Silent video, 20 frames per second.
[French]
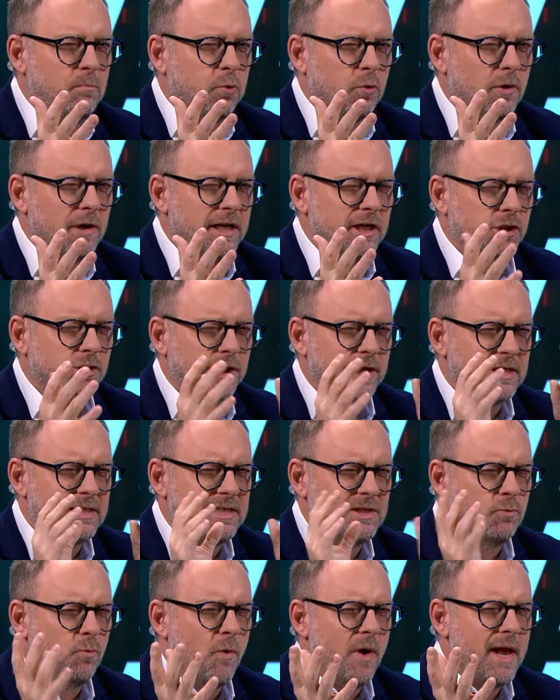pour les gens qui
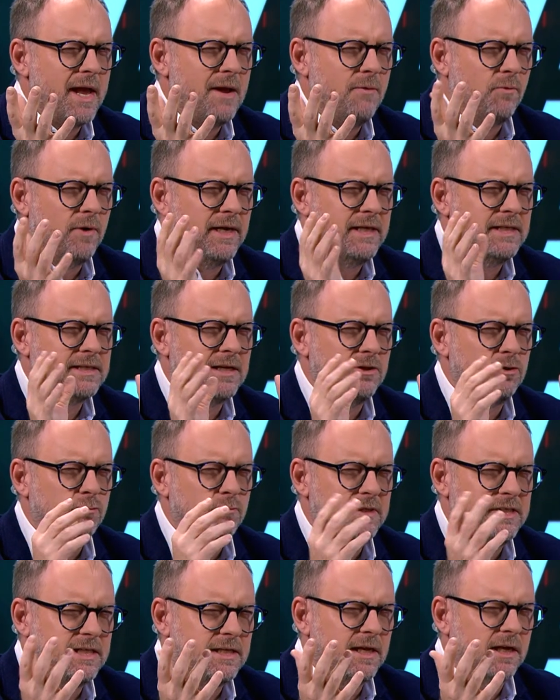disent Oui, oui, ça nous
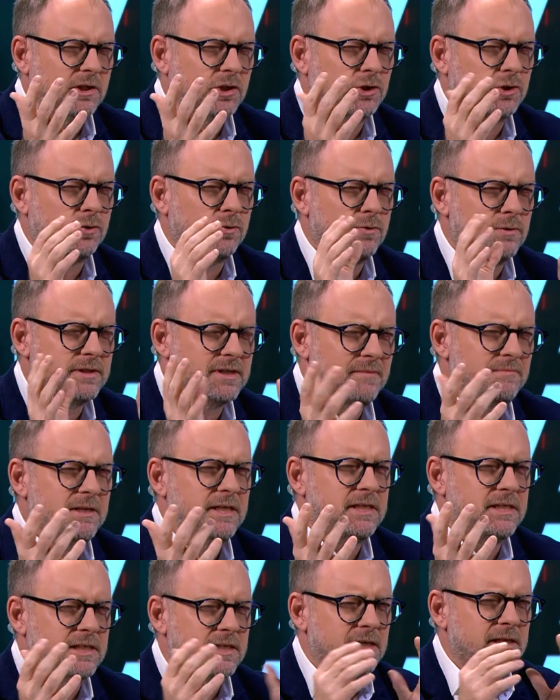dit quelque chose,
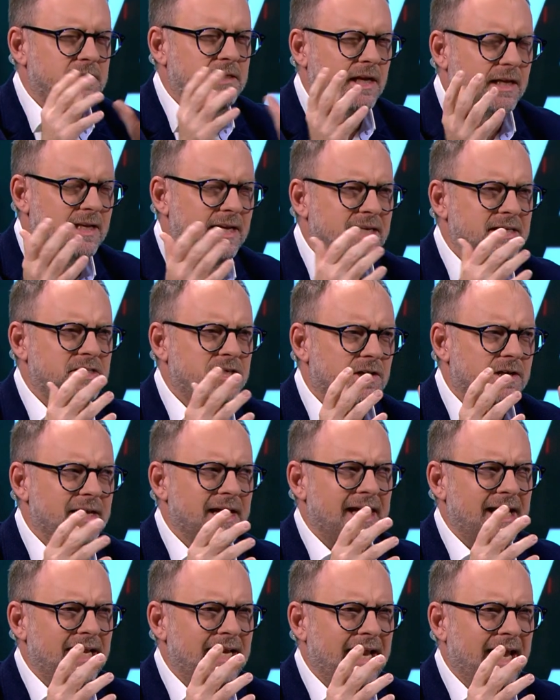Amnesty
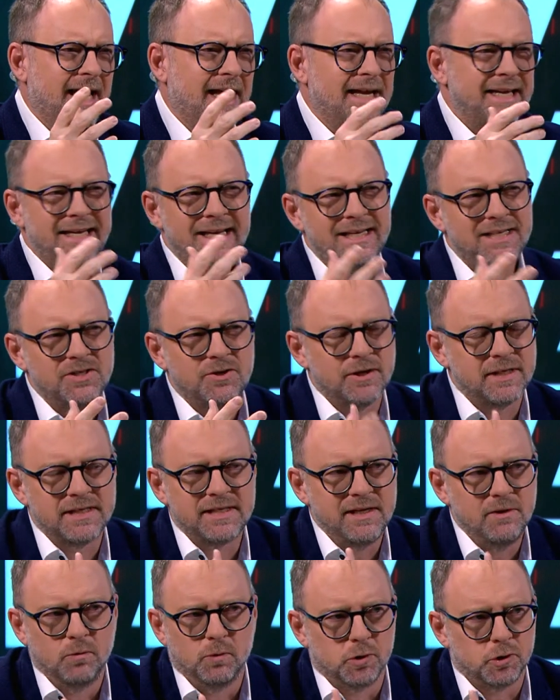International. Qu'est-ce que
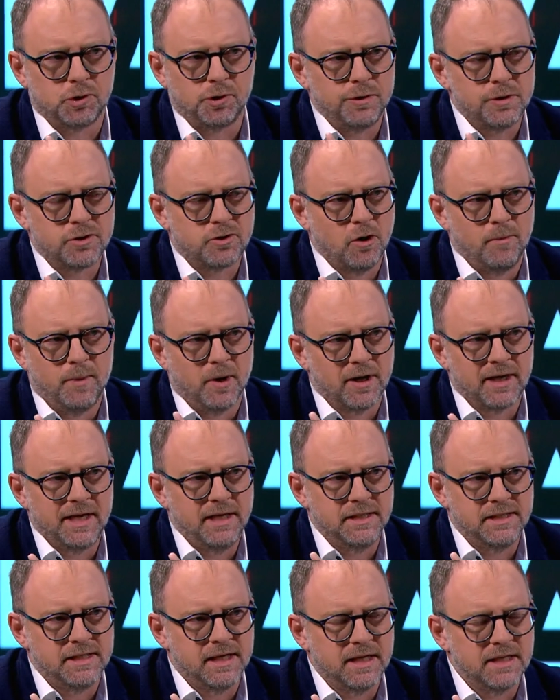c'est au juste comme
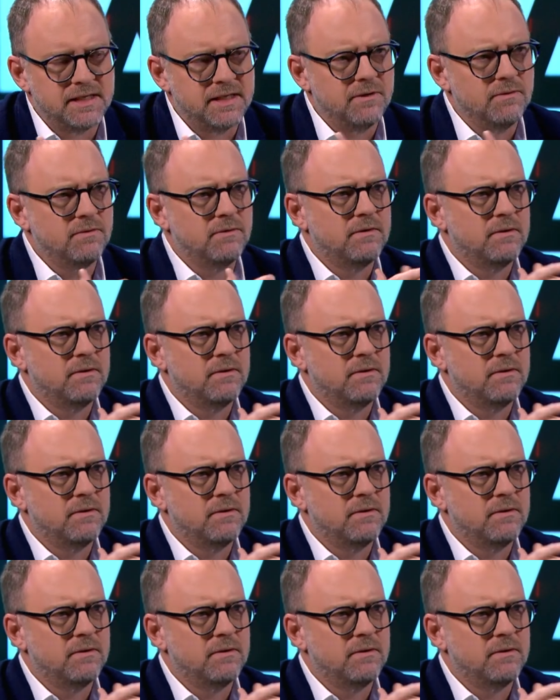organisation?